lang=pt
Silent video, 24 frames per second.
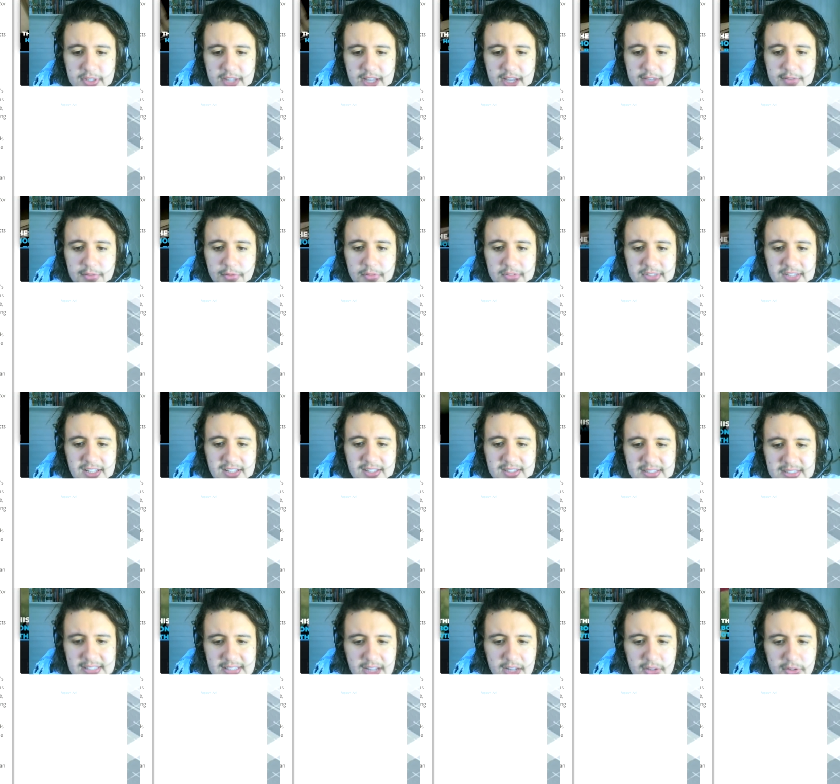dois decks vão ser
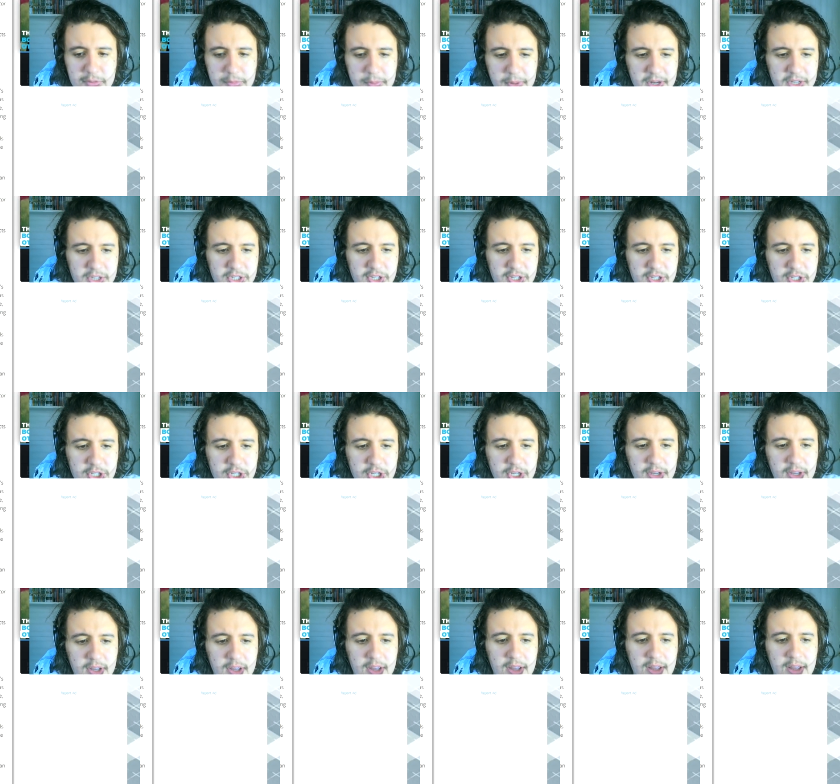lançados pra
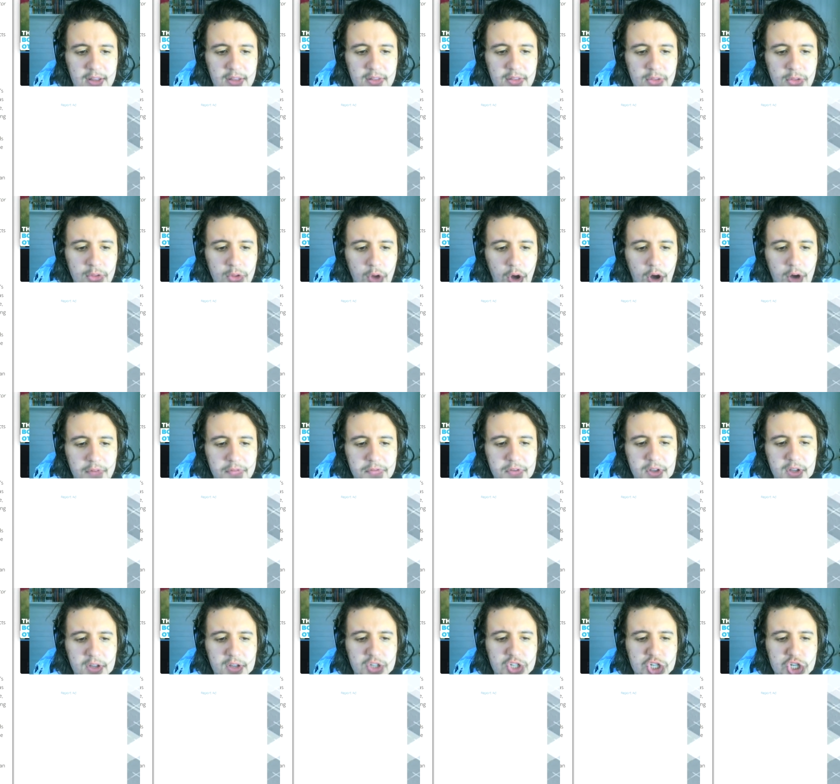gente
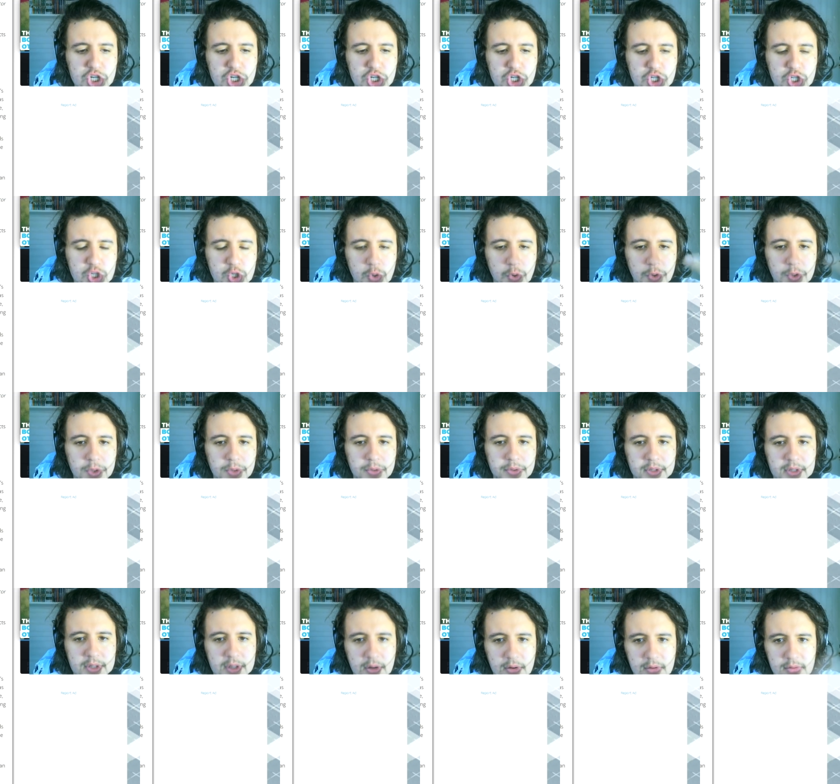9 de
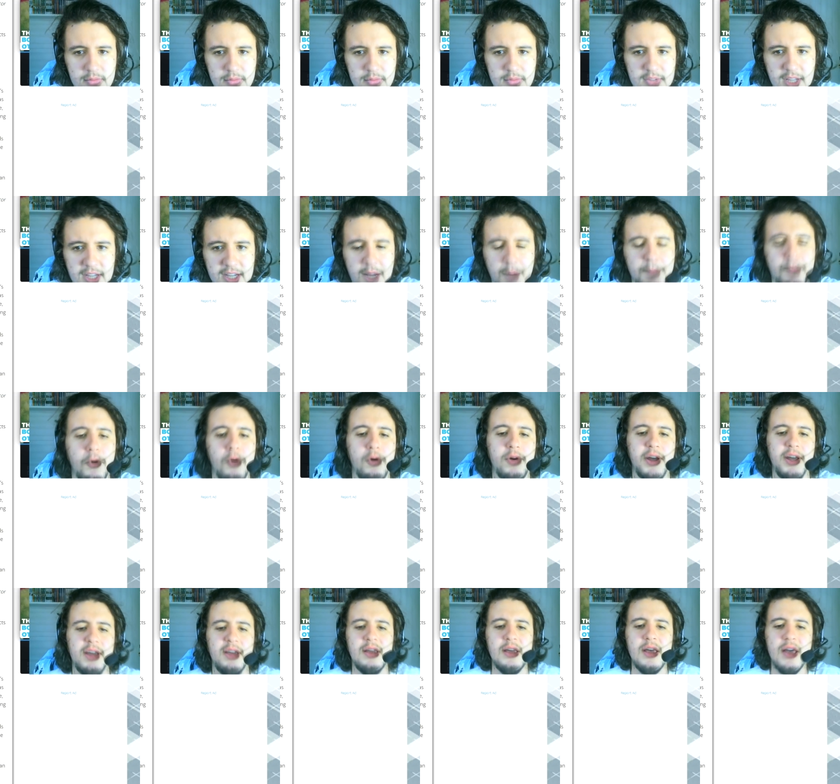junho. Então, daqui a
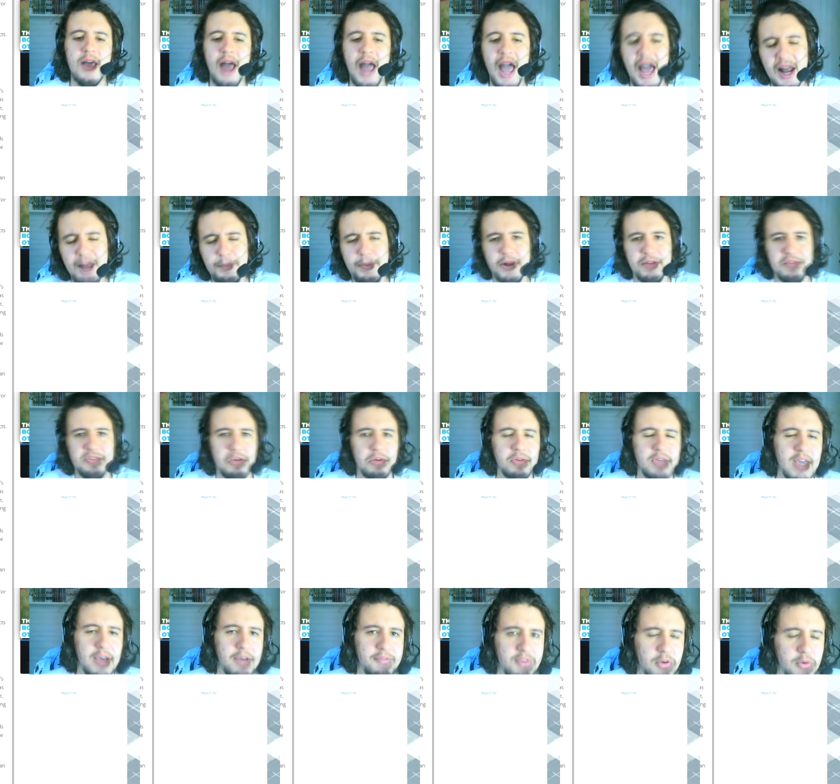pouco aí. Era
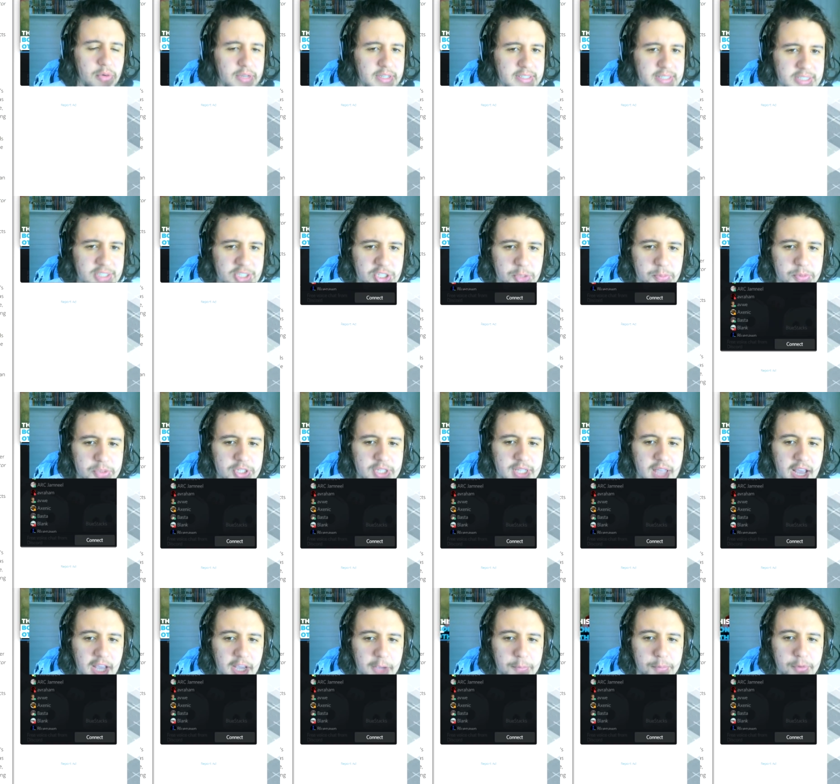previsível que haviam esses tipos de
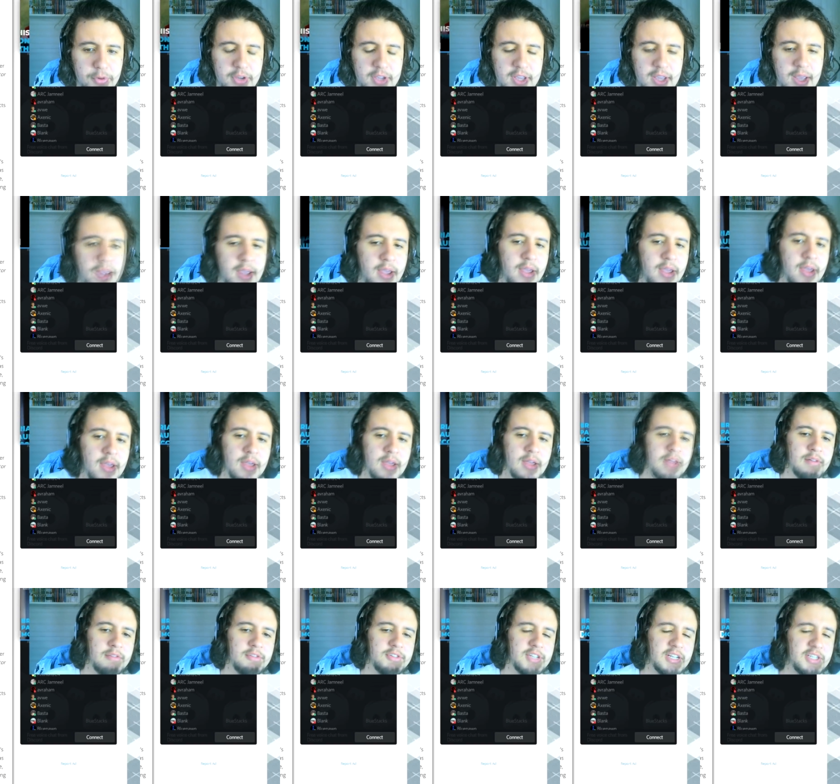deck, porque
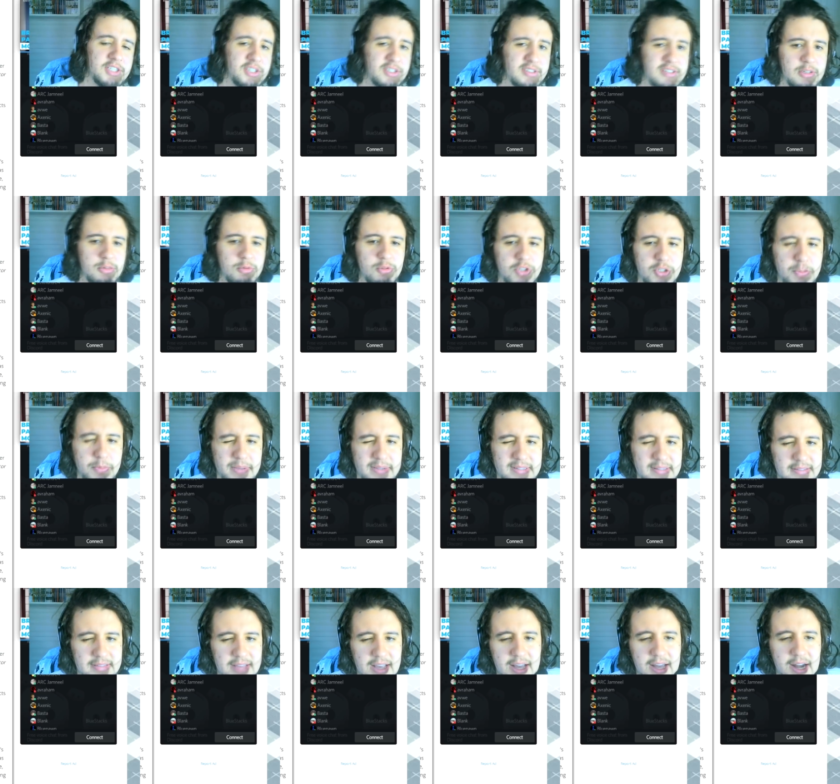já tinha sido de
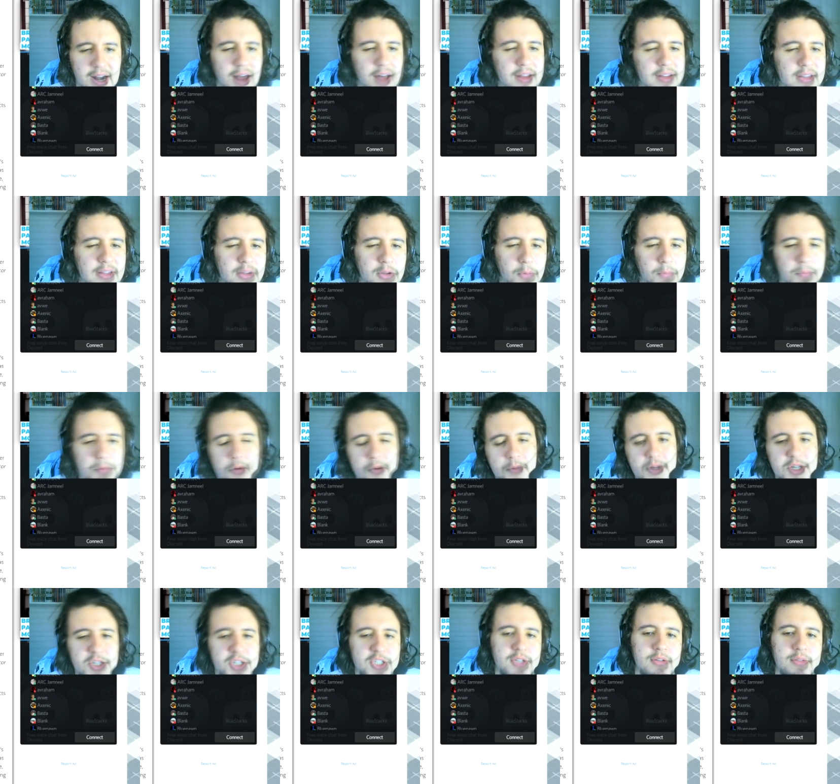besta sagrada, então
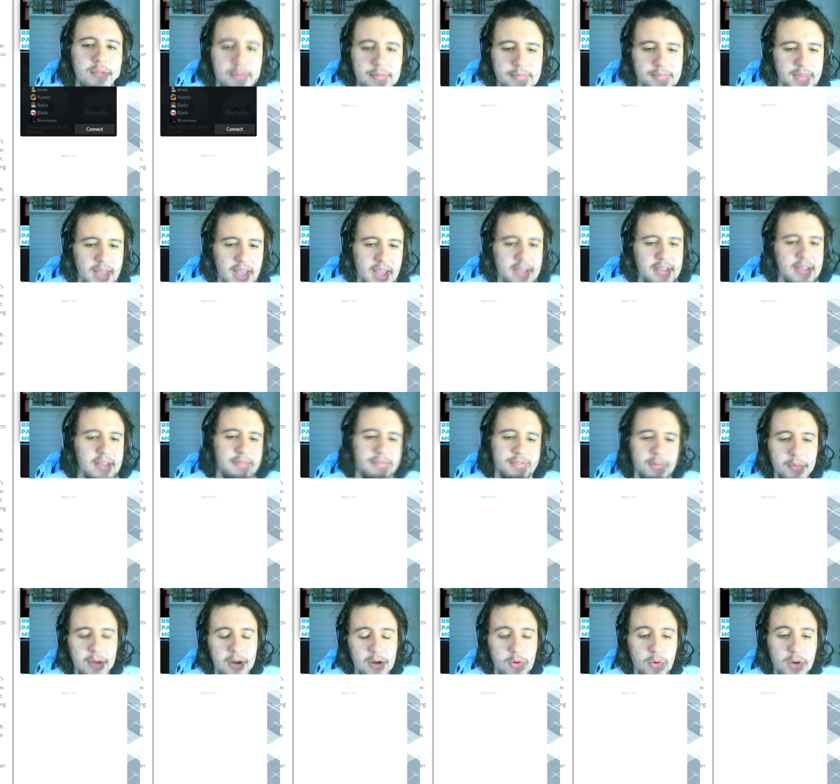provavelmente né, ia
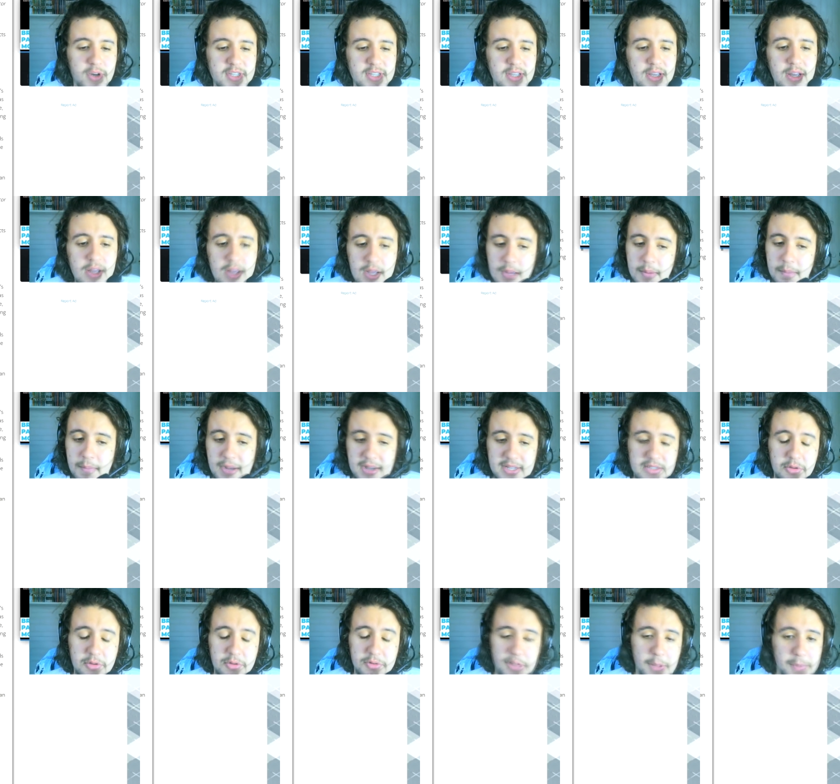vir uma coisa.
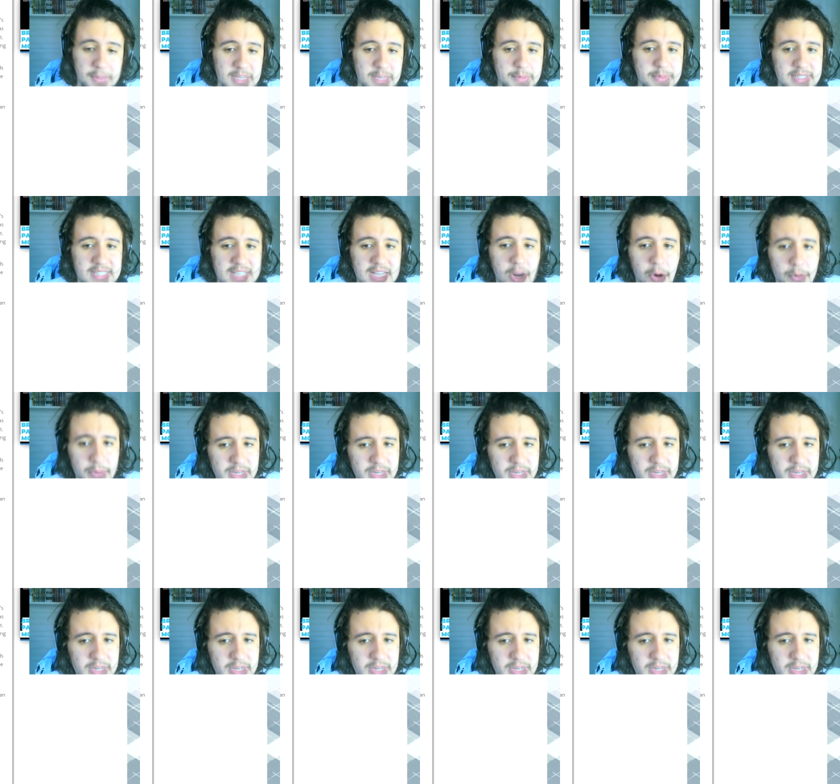Mas não dá pra saber se